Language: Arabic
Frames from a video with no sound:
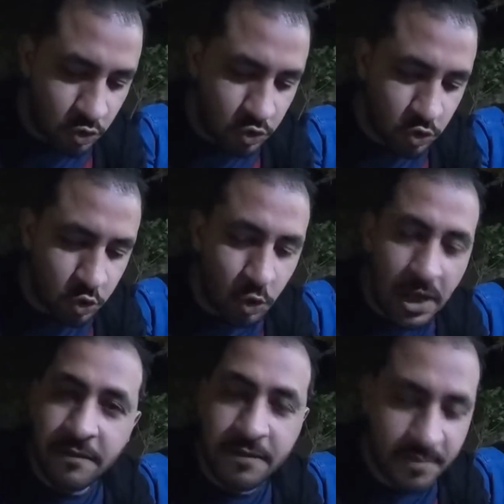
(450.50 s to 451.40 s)
تدخل
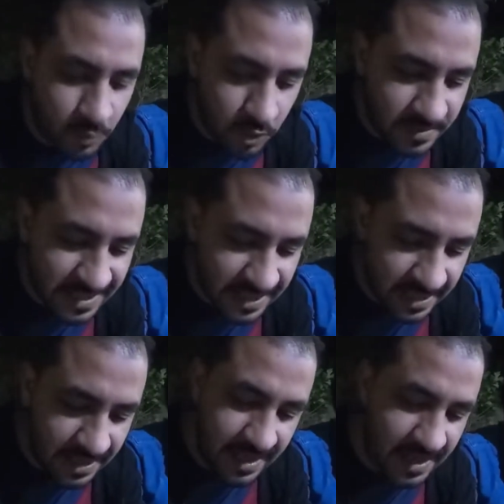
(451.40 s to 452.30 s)
لها في 250
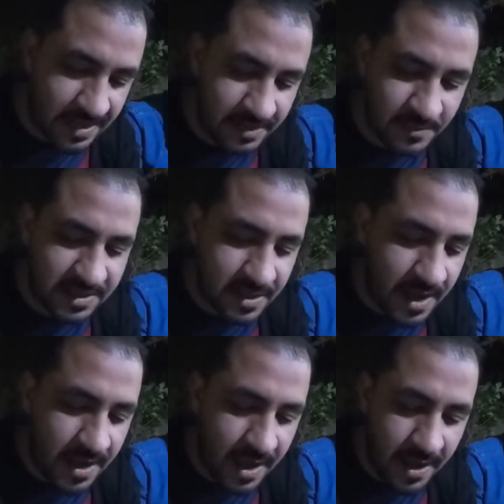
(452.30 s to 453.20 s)
جنيه يعني
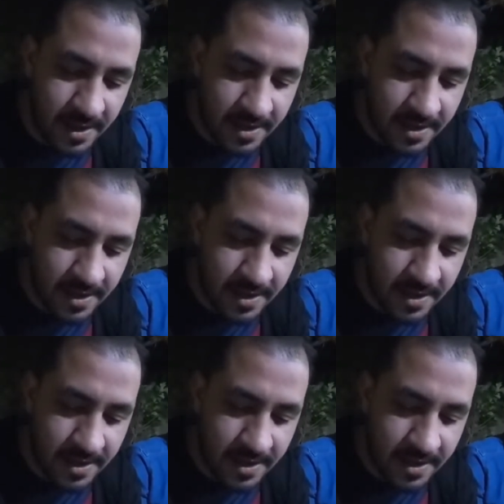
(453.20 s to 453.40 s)
مستريح